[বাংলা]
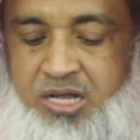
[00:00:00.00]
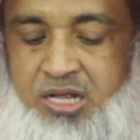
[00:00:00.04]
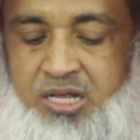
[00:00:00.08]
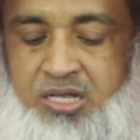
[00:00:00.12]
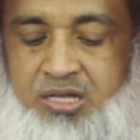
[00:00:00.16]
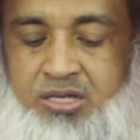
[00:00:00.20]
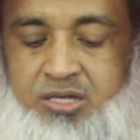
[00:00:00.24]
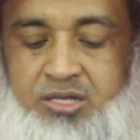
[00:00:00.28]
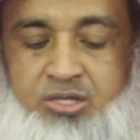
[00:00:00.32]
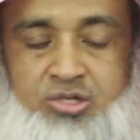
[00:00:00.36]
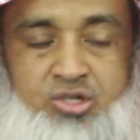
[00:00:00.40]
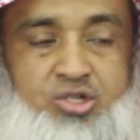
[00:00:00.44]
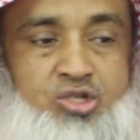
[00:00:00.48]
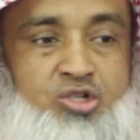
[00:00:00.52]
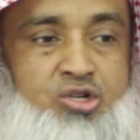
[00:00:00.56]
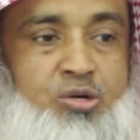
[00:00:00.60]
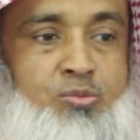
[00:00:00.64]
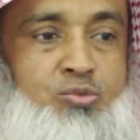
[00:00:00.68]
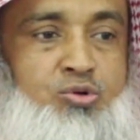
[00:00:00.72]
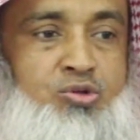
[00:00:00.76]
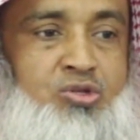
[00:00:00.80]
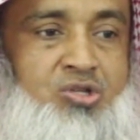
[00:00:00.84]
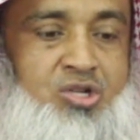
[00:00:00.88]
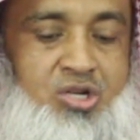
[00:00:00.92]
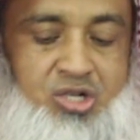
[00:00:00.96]
এই
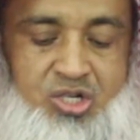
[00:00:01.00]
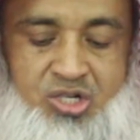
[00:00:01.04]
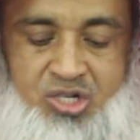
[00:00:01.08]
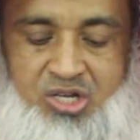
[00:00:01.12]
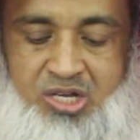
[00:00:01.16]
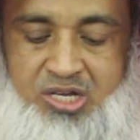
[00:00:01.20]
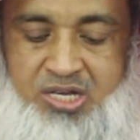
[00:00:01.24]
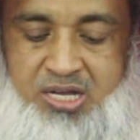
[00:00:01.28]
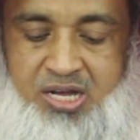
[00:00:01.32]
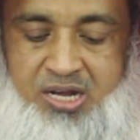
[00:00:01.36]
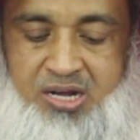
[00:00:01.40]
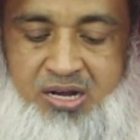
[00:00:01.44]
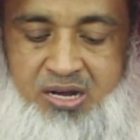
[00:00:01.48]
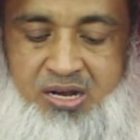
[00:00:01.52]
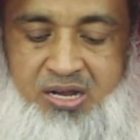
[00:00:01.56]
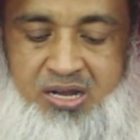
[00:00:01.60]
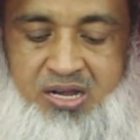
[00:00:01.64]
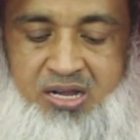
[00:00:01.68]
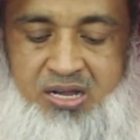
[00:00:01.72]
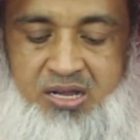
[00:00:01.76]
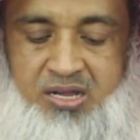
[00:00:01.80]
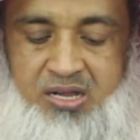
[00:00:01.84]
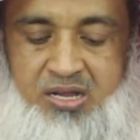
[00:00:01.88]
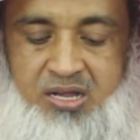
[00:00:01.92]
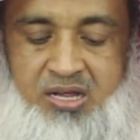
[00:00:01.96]
সমুদ্রের শিকার
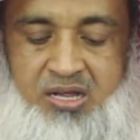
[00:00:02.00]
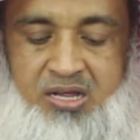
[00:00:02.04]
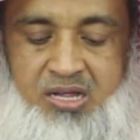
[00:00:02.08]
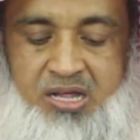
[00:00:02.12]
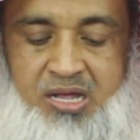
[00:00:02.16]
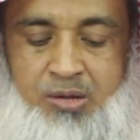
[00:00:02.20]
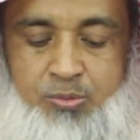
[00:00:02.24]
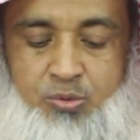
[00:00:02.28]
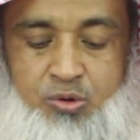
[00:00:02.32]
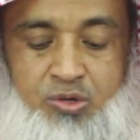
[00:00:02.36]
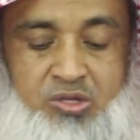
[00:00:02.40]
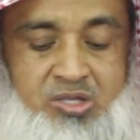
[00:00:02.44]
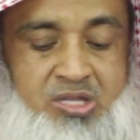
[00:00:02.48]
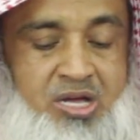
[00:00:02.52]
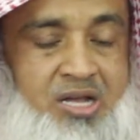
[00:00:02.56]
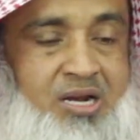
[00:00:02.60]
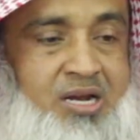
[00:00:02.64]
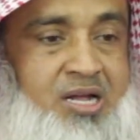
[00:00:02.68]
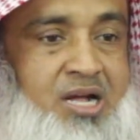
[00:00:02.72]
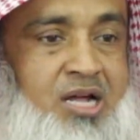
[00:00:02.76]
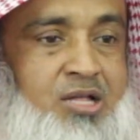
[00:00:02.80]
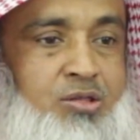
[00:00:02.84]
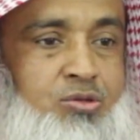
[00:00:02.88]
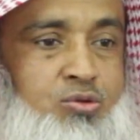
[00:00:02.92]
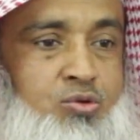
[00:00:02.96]
এবং তার
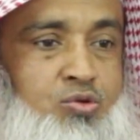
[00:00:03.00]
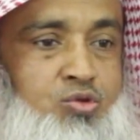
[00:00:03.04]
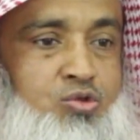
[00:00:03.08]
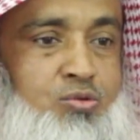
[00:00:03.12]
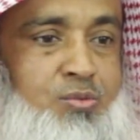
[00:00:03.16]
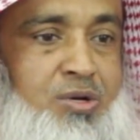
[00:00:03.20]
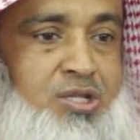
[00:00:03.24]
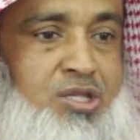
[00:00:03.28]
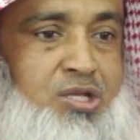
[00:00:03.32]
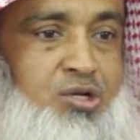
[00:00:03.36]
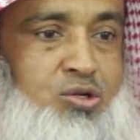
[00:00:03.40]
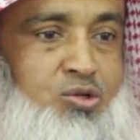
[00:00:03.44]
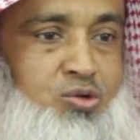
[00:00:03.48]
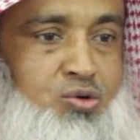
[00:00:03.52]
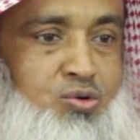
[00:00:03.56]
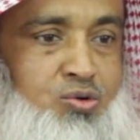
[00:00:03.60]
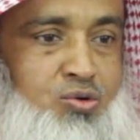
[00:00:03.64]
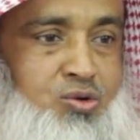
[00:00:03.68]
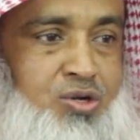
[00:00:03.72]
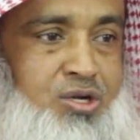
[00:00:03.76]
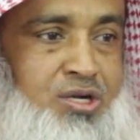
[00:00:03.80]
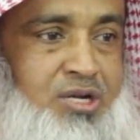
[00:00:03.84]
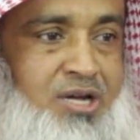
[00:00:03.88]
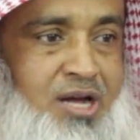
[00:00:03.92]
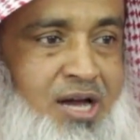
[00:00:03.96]
খাদ্য তোমাদের জন্য
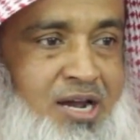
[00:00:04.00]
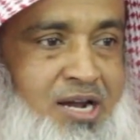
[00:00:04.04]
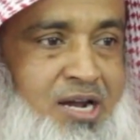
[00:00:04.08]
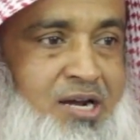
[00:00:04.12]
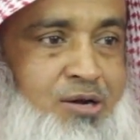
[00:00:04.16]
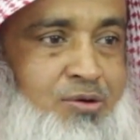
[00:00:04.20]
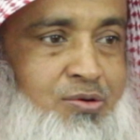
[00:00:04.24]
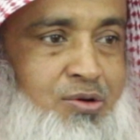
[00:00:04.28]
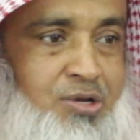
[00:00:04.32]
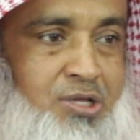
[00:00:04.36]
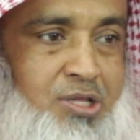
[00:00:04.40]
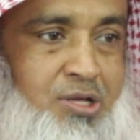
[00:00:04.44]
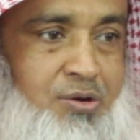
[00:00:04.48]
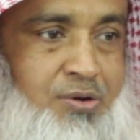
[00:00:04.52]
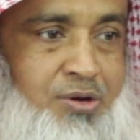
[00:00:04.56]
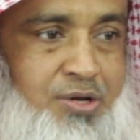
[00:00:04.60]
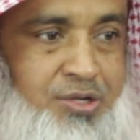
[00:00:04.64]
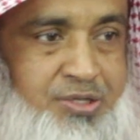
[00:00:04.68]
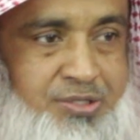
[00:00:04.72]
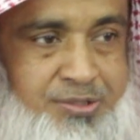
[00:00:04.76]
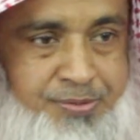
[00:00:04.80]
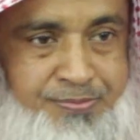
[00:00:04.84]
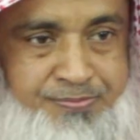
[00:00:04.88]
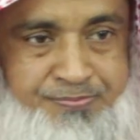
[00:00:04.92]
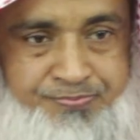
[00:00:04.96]
এটা হালাল করে দেওয়া
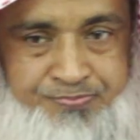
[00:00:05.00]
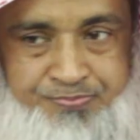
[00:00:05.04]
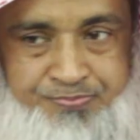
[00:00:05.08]
হয়েছে